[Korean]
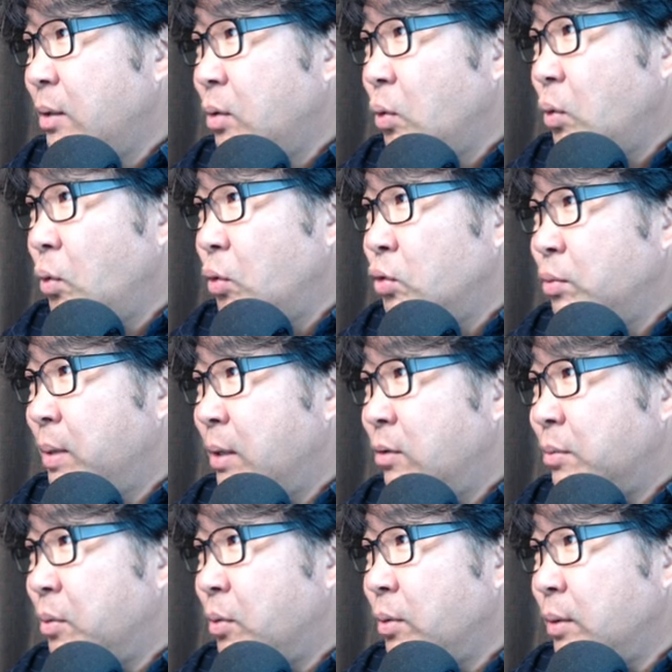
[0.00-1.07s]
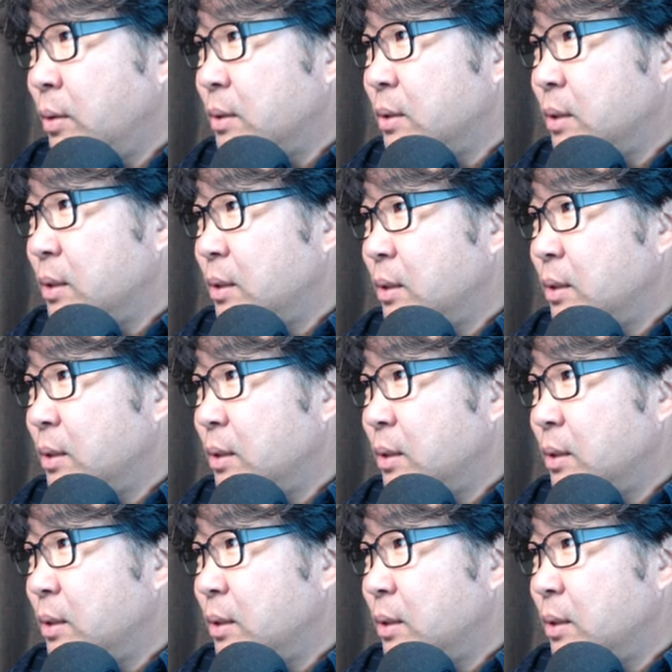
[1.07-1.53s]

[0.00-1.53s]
요 주방으로 보는 거죠.